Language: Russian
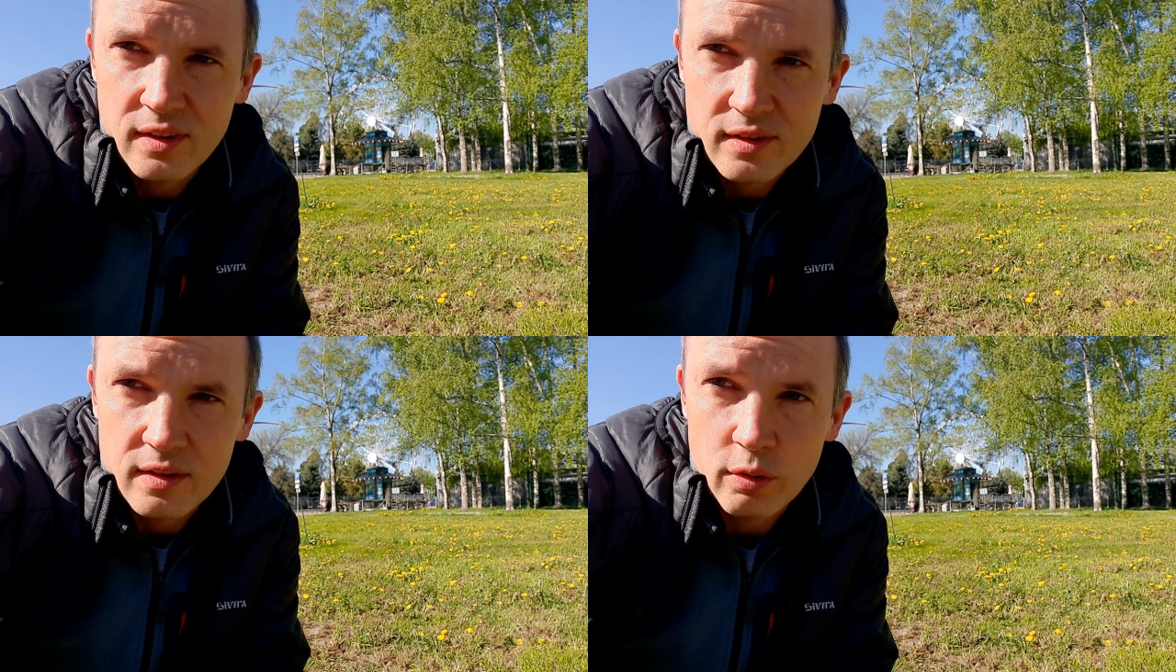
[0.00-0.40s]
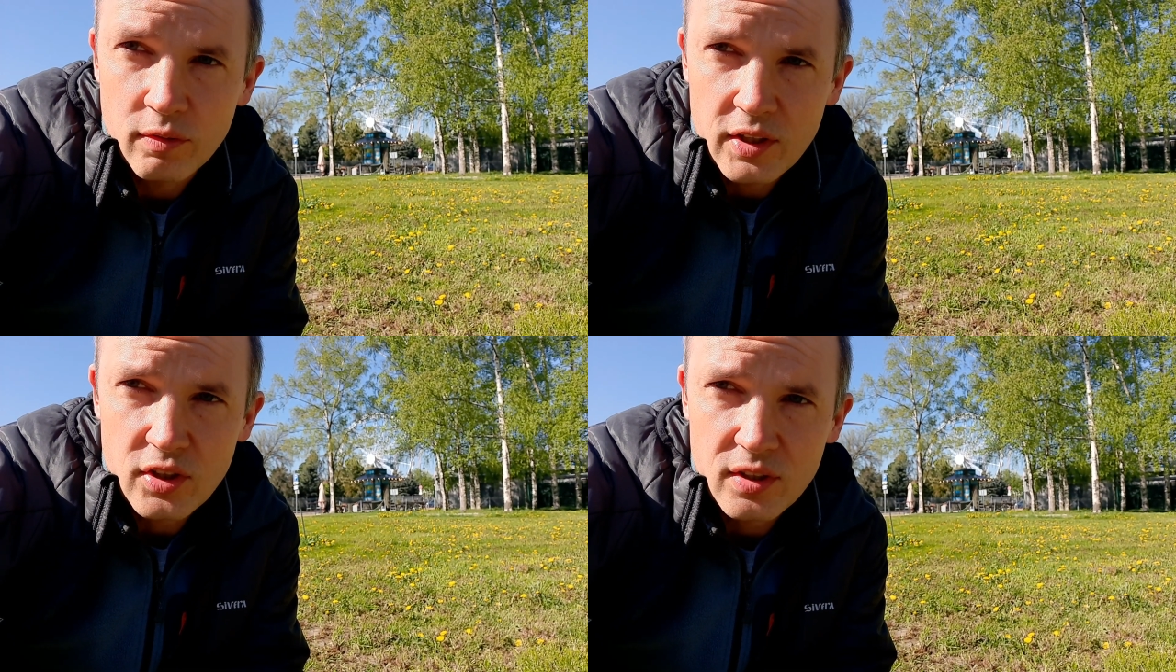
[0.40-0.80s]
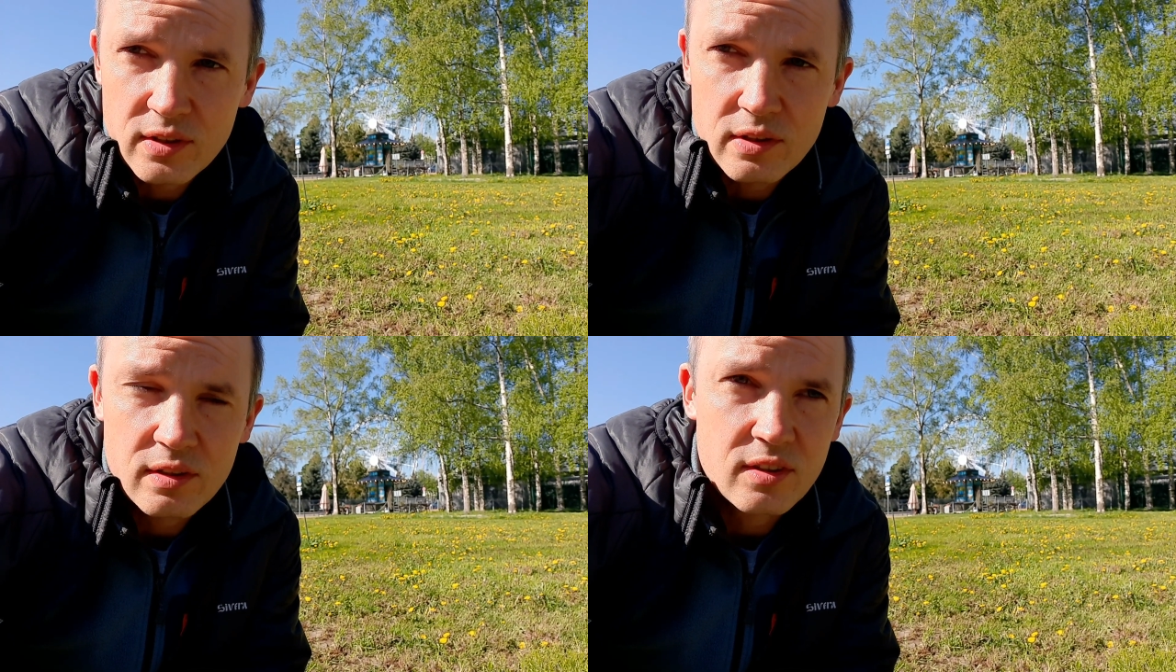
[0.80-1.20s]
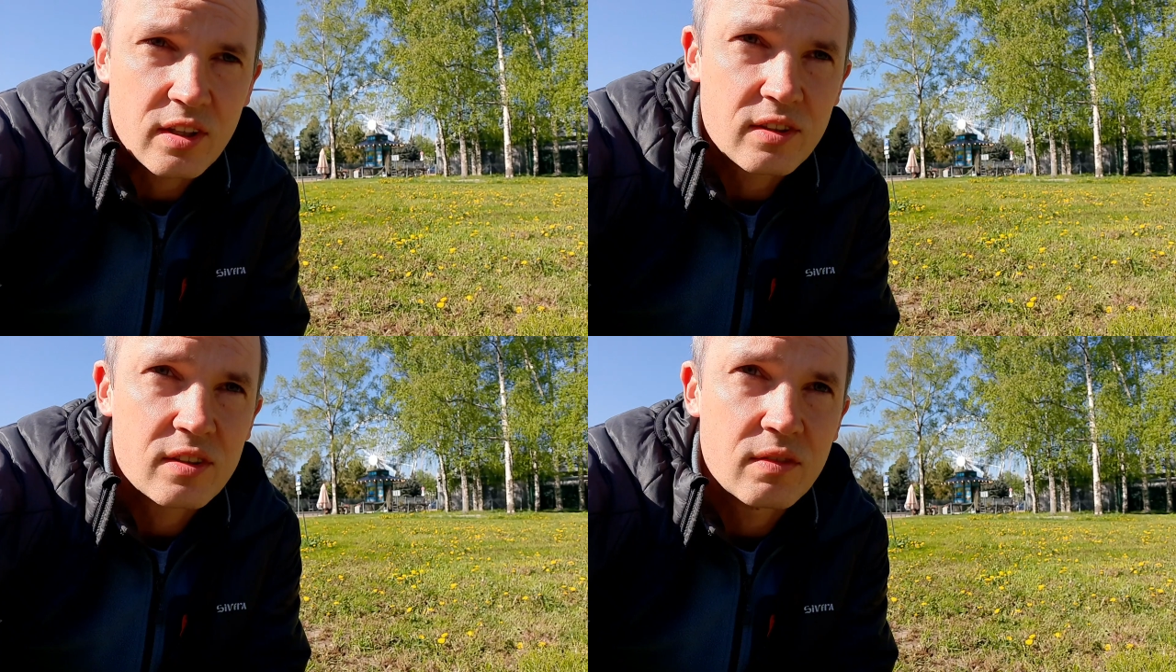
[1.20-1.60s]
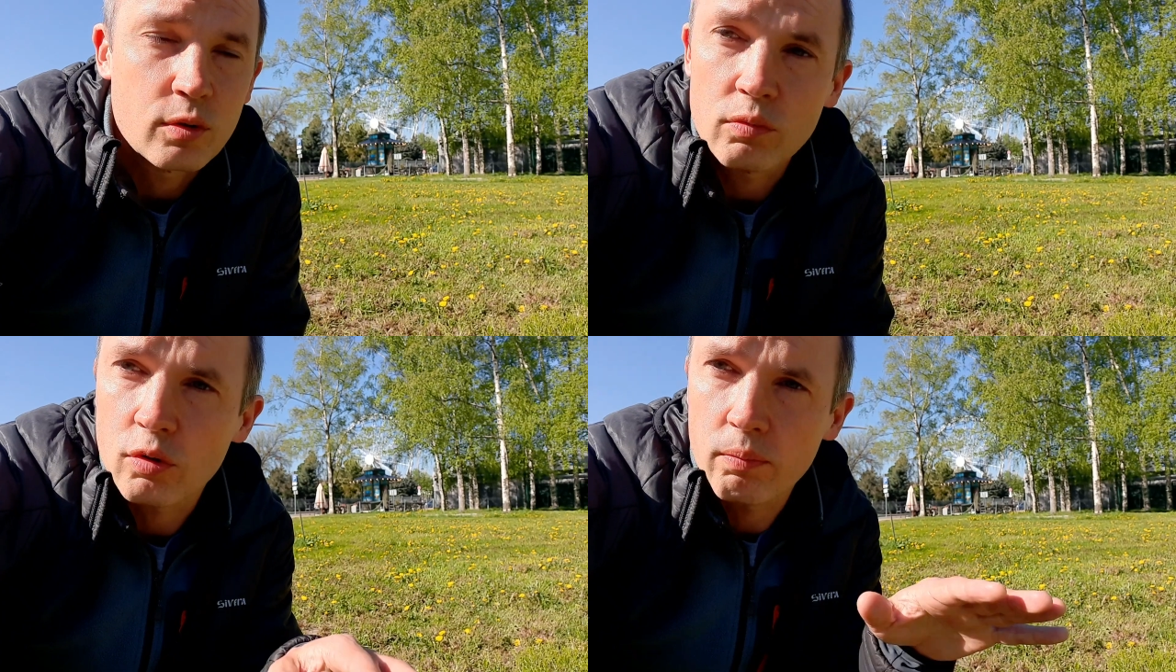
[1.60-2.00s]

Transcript: дескать, одуванчики здесь сейчас цветут,